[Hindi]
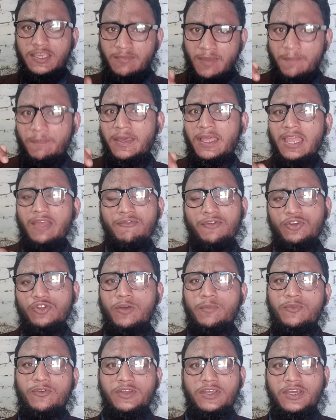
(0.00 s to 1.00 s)
ये मैं पहला
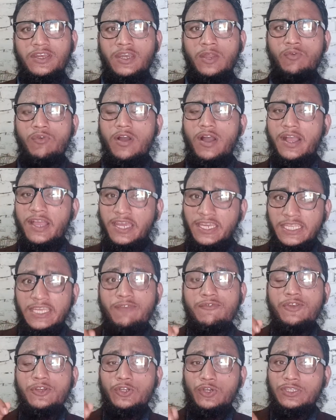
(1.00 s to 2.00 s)
वीडियो अपलोड कर रहा हूँ अगर
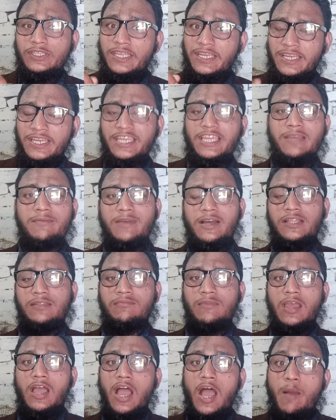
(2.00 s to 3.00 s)
ये वीडियो देखने के
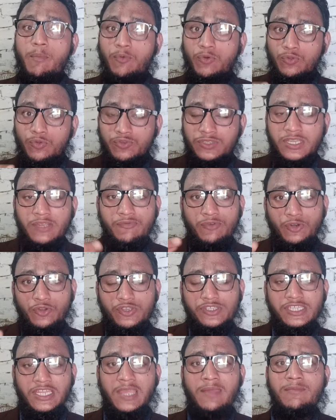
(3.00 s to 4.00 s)
बाद में आपको दूसरे
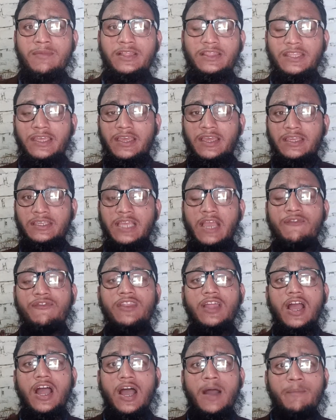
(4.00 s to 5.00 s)
वीडियोस नहीं मिलते हैं या
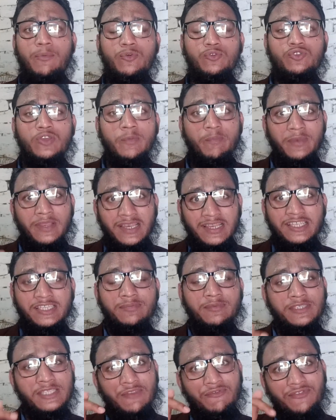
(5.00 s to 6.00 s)
फिर आपको जो है
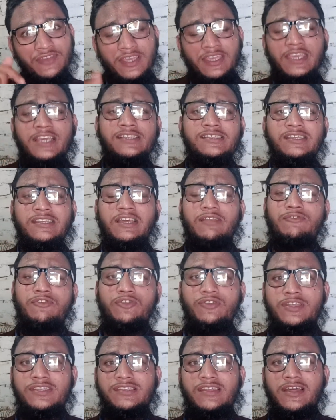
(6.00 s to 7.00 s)
प्लेलिस्ट में सिर्फ यही एक सिंगल
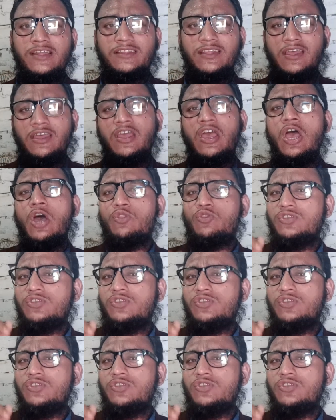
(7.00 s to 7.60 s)
वीडियो नज़र आता है